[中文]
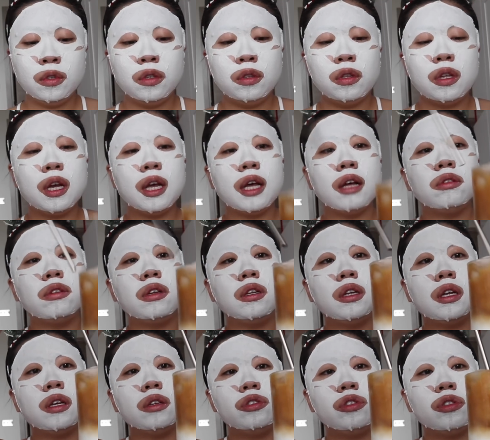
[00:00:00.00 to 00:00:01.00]
大概要等
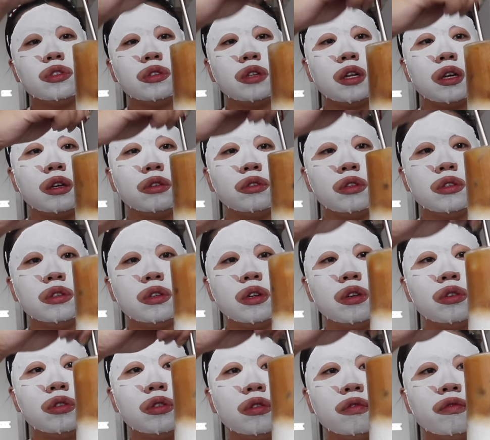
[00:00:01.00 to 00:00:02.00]
到十到
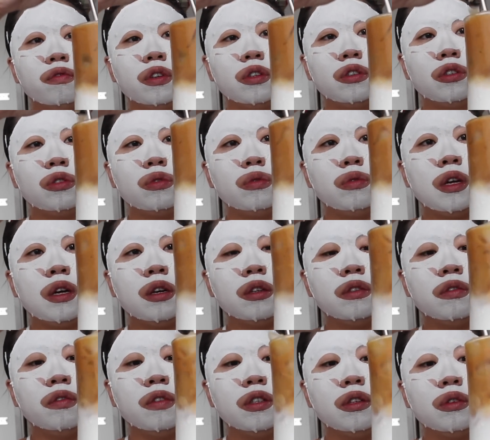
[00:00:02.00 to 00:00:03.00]
二十分，十五到二
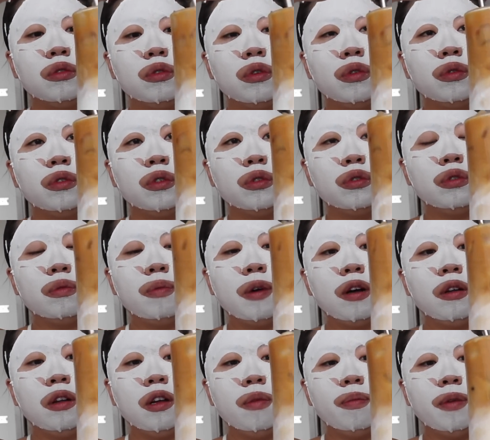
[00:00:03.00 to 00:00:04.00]
十分钟，所以我就去
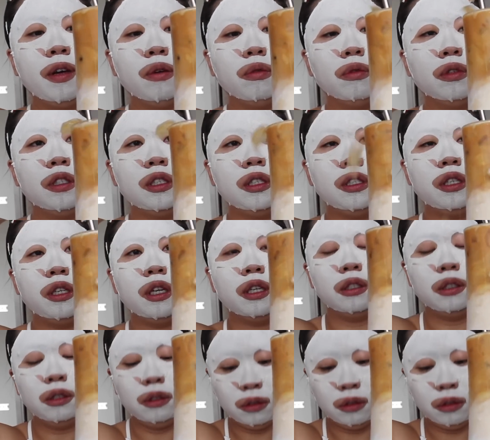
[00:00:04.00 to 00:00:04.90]
泡了一杯我今天的。